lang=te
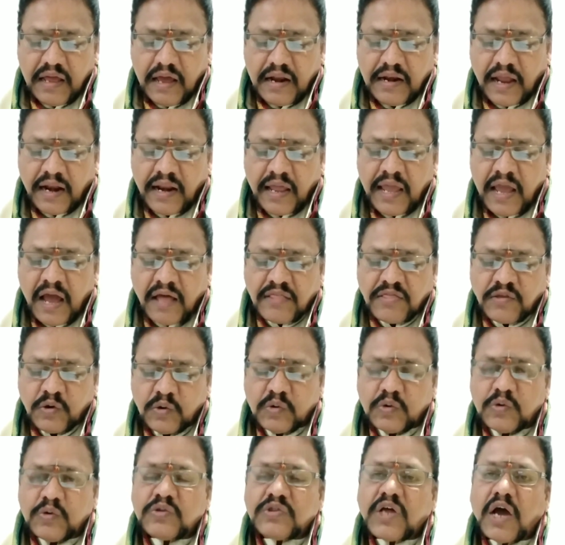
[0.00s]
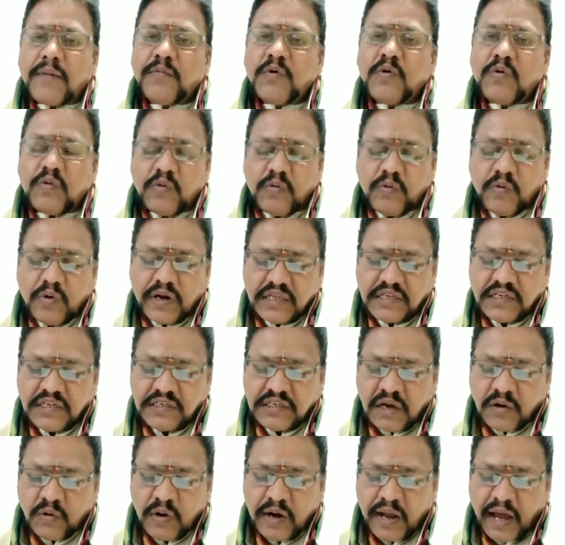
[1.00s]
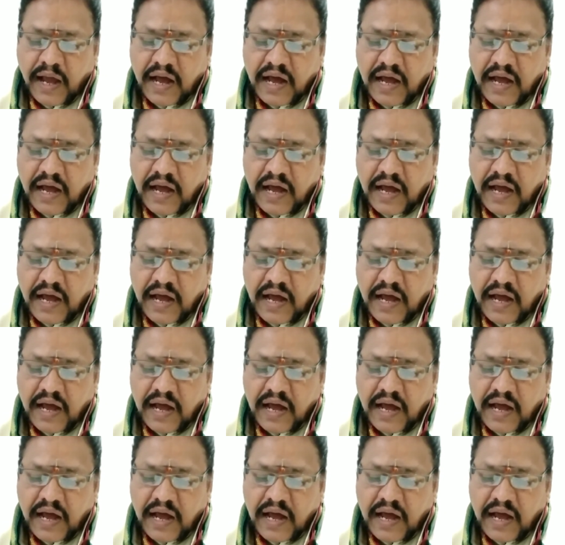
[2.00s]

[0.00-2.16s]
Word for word: నన్నయాదులు తాము రచించకుండా